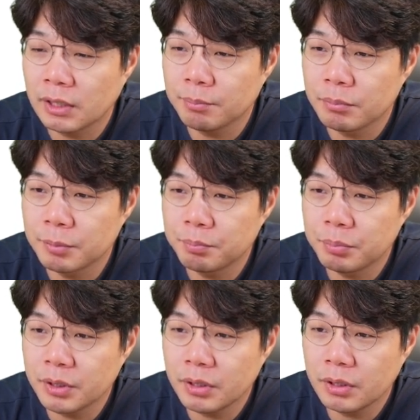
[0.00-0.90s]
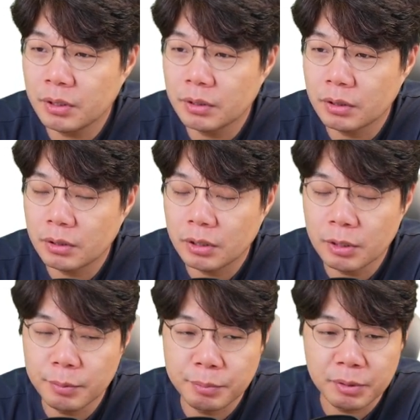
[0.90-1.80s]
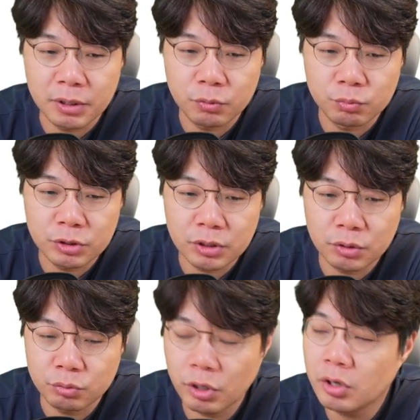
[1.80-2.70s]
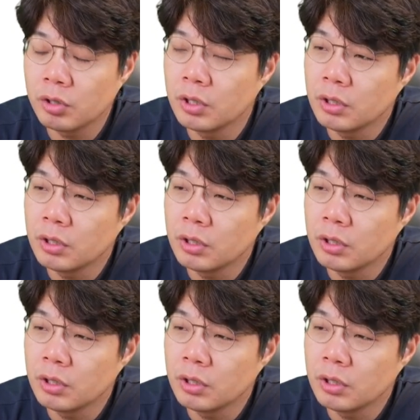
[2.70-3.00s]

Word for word: 삼 비피, 일 비피 움직였고요.